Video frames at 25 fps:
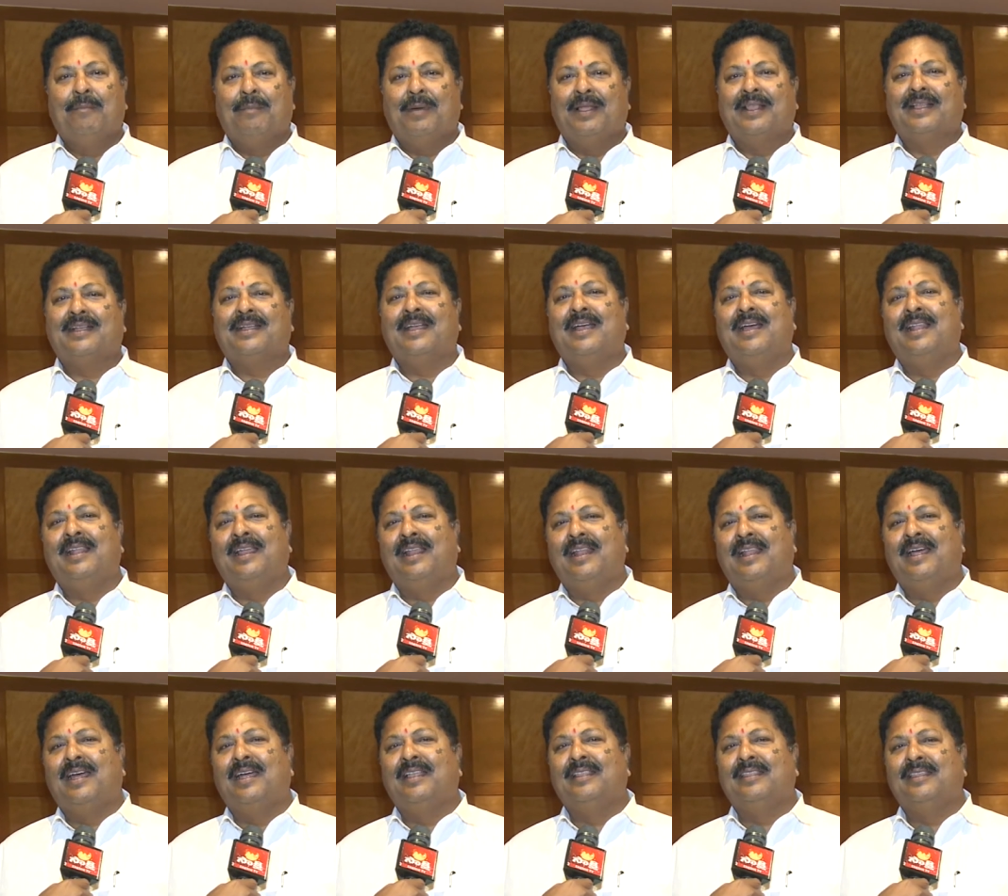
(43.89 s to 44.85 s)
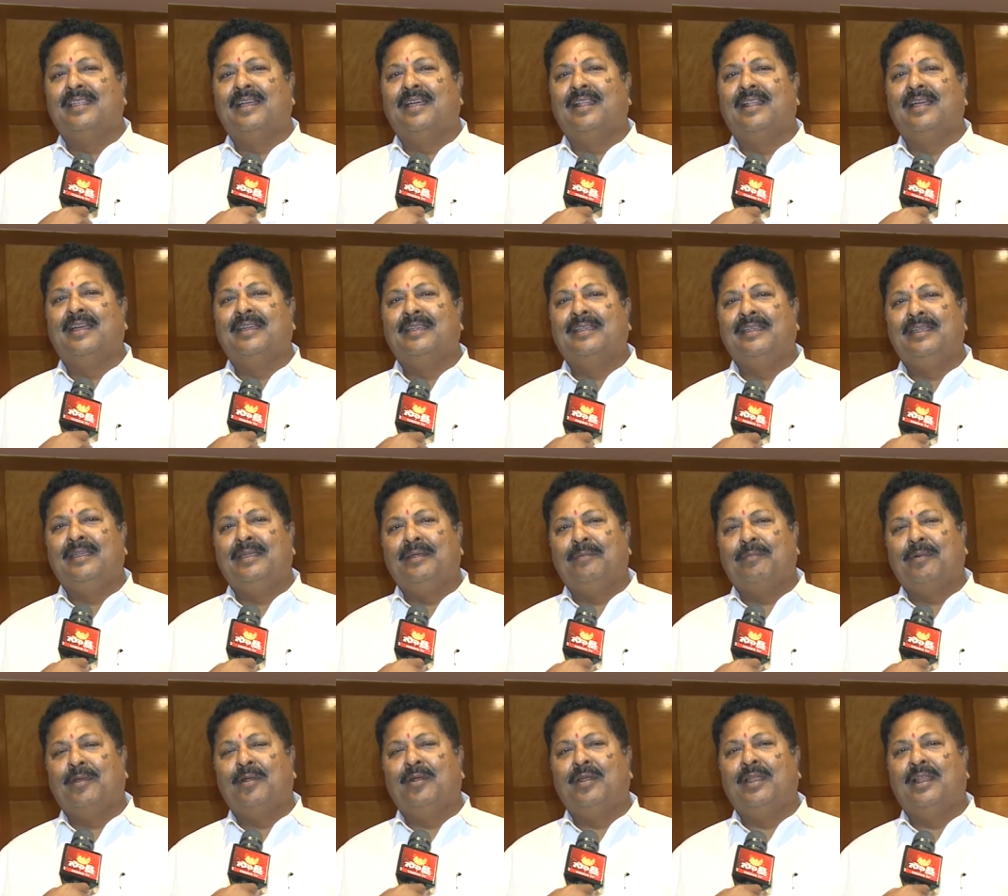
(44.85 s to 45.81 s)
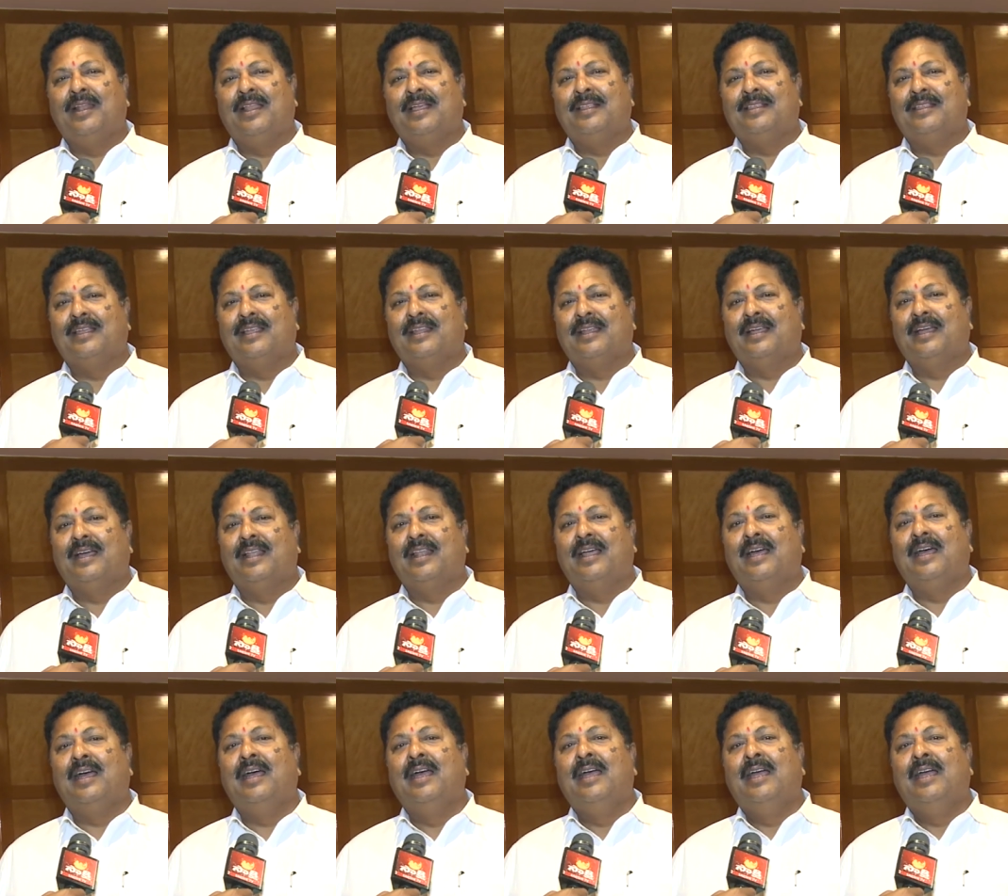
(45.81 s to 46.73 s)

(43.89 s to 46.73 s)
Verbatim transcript: పథకాలు ఎలా అందాలా ఈ పనులు ఎలా జరగాల